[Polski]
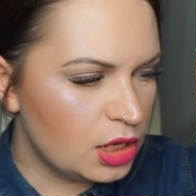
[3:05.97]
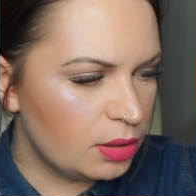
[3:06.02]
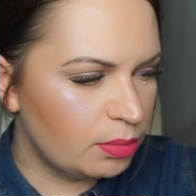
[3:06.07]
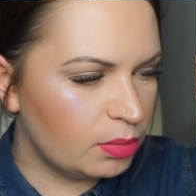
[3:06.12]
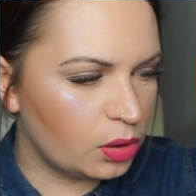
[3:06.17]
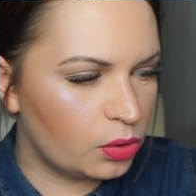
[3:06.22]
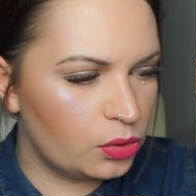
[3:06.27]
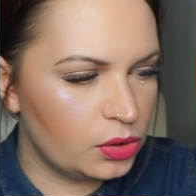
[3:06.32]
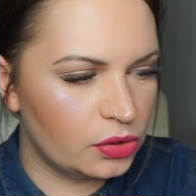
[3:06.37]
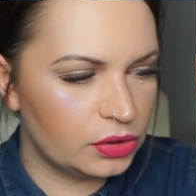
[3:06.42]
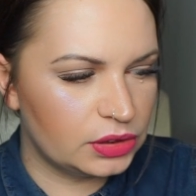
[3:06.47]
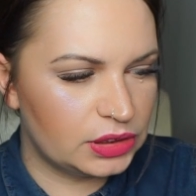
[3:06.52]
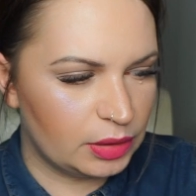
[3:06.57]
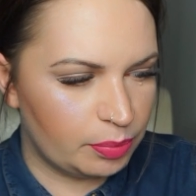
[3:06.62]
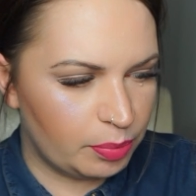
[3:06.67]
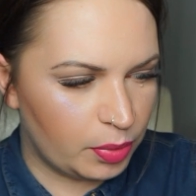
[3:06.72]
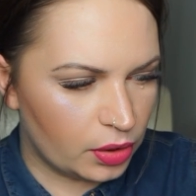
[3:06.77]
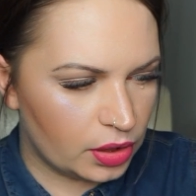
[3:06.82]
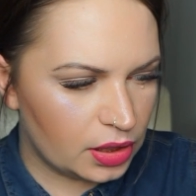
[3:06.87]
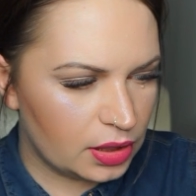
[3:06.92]
blokujące
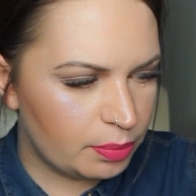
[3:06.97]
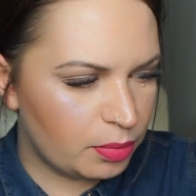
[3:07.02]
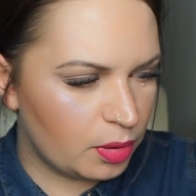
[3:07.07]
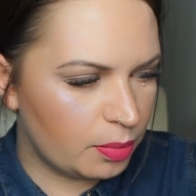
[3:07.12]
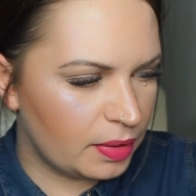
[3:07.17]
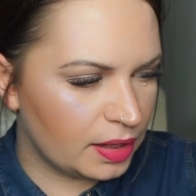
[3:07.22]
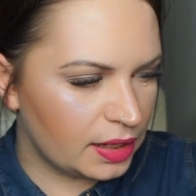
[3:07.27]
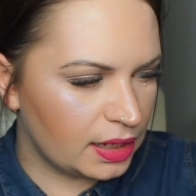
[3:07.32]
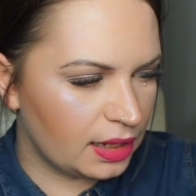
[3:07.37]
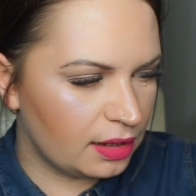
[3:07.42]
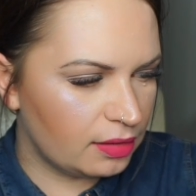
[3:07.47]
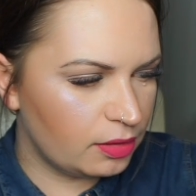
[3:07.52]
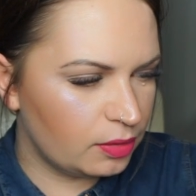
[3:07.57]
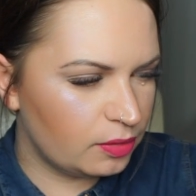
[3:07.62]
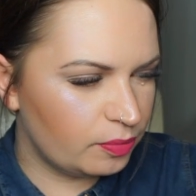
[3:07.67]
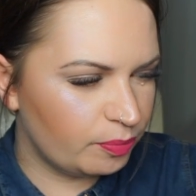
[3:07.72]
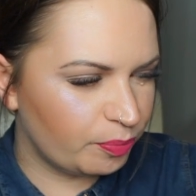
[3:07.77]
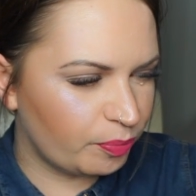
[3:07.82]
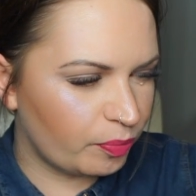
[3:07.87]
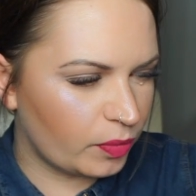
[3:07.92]
pory, pomaga
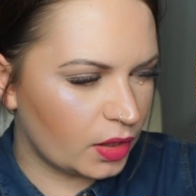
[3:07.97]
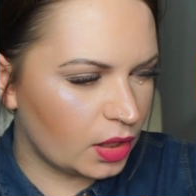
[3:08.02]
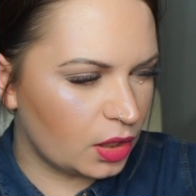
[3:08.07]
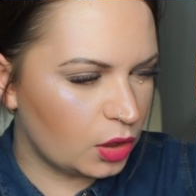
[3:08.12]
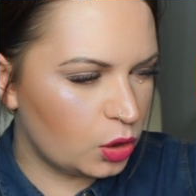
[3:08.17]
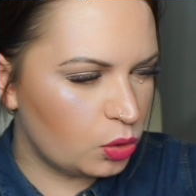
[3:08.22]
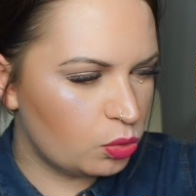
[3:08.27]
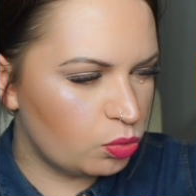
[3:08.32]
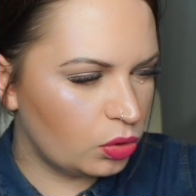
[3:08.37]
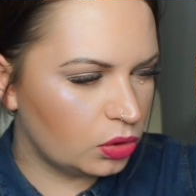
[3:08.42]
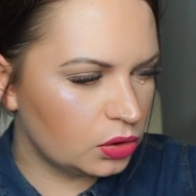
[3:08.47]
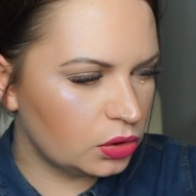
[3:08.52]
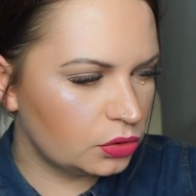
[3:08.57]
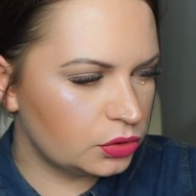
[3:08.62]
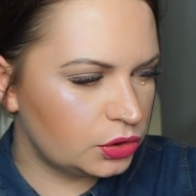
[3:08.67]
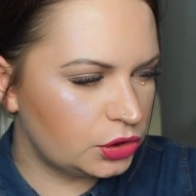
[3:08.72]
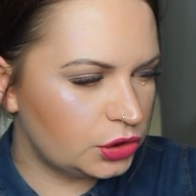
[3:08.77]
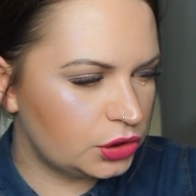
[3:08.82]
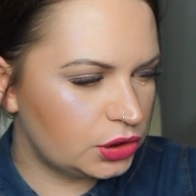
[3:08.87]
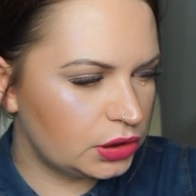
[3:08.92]
mm,
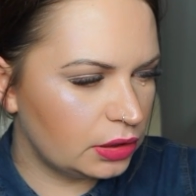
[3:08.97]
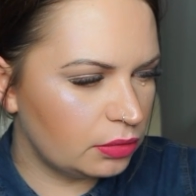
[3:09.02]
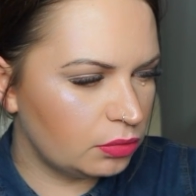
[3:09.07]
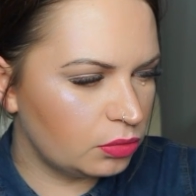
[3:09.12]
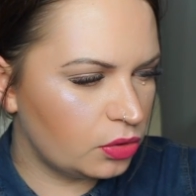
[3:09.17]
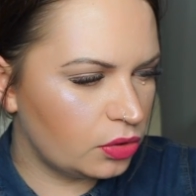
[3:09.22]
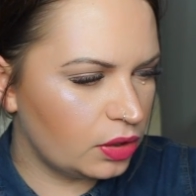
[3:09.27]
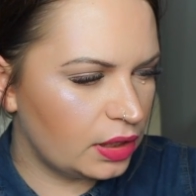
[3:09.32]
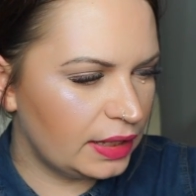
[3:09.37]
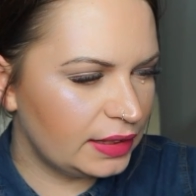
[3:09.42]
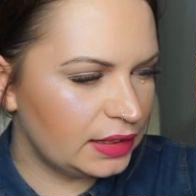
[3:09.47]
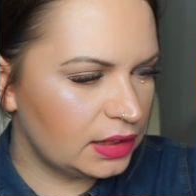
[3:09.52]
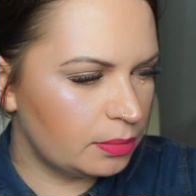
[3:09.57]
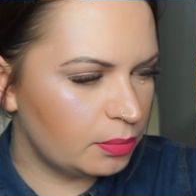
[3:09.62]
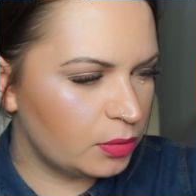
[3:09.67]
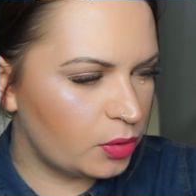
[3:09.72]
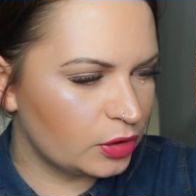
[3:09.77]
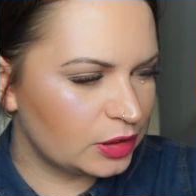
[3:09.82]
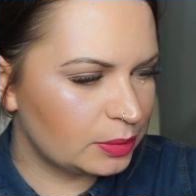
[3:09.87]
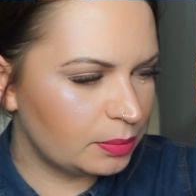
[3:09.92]
chłonąć się kolejne
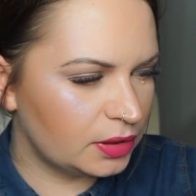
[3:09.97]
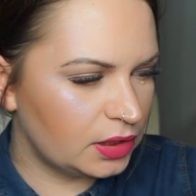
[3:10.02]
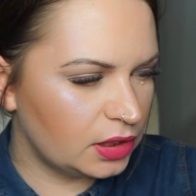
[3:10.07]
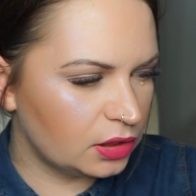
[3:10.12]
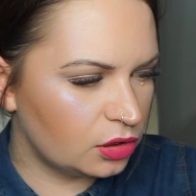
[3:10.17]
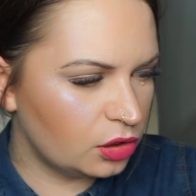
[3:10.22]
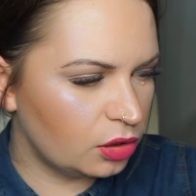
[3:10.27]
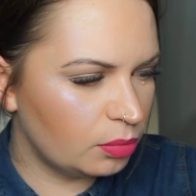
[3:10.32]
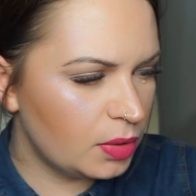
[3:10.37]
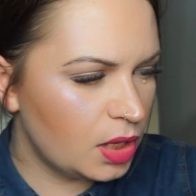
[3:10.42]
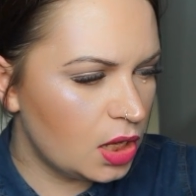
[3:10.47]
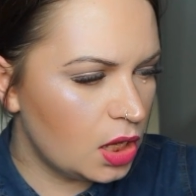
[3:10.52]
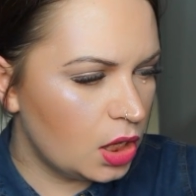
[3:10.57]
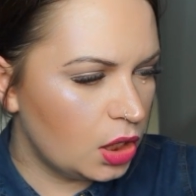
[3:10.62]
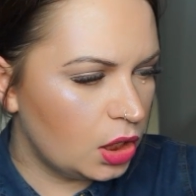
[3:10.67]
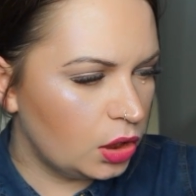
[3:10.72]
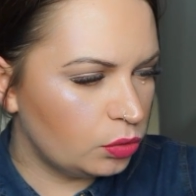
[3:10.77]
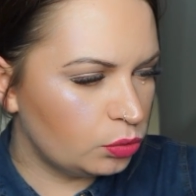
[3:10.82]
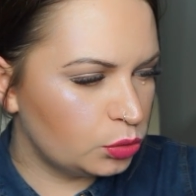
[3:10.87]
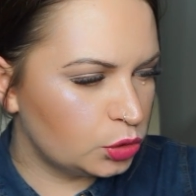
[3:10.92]
innym kosmetykom
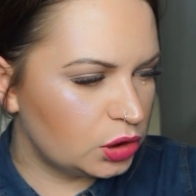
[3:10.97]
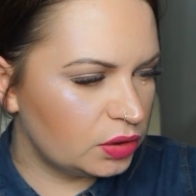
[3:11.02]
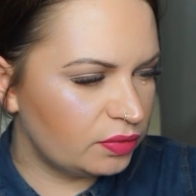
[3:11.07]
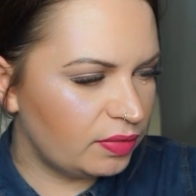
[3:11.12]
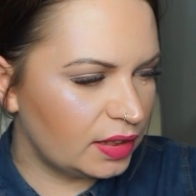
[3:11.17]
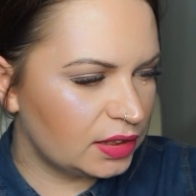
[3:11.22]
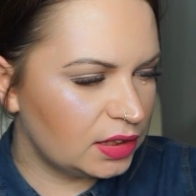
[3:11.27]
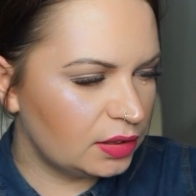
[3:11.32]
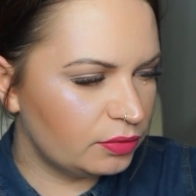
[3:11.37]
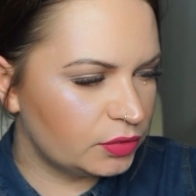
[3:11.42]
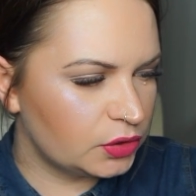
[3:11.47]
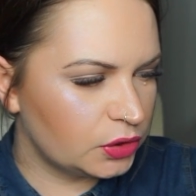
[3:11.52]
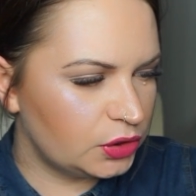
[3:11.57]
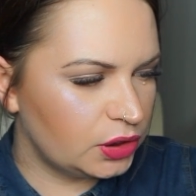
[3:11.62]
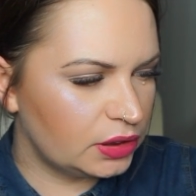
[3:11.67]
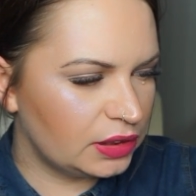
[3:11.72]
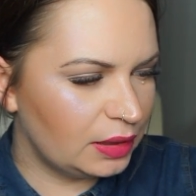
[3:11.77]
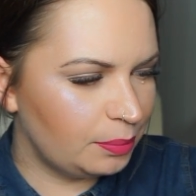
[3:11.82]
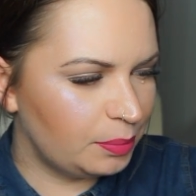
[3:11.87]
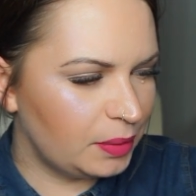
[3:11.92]
używanym w
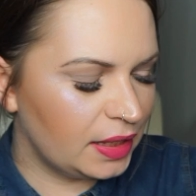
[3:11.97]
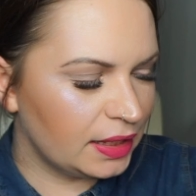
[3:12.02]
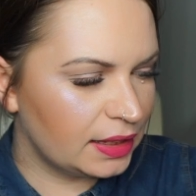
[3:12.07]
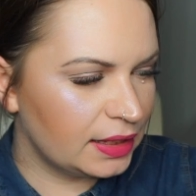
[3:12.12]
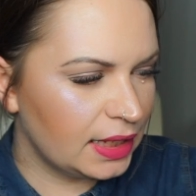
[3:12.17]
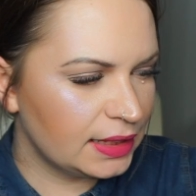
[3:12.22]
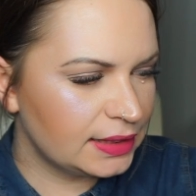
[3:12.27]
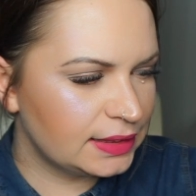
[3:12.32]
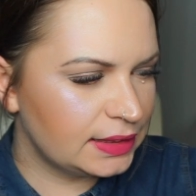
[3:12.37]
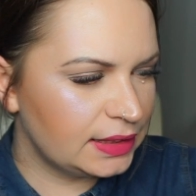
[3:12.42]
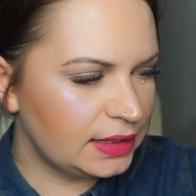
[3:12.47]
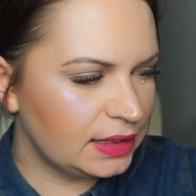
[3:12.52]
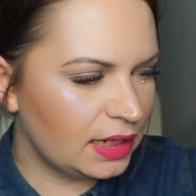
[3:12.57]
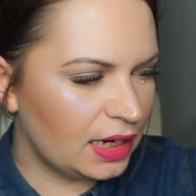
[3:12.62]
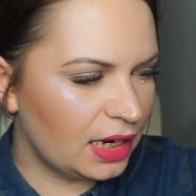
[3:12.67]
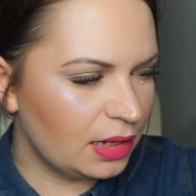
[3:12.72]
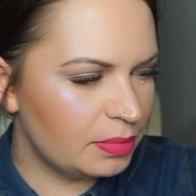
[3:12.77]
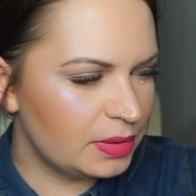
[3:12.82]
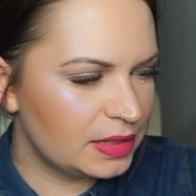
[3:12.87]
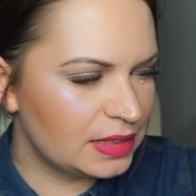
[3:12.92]
codziennej pielęgnacji,
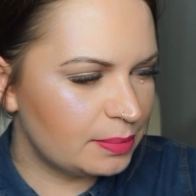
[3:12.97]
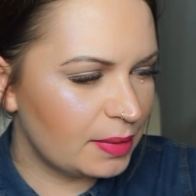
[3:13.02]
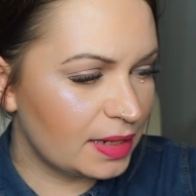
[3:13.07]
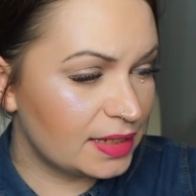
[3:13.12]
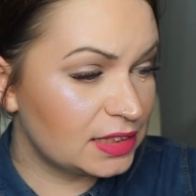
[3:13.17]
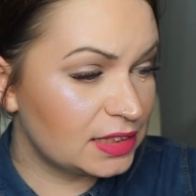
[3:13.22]
aby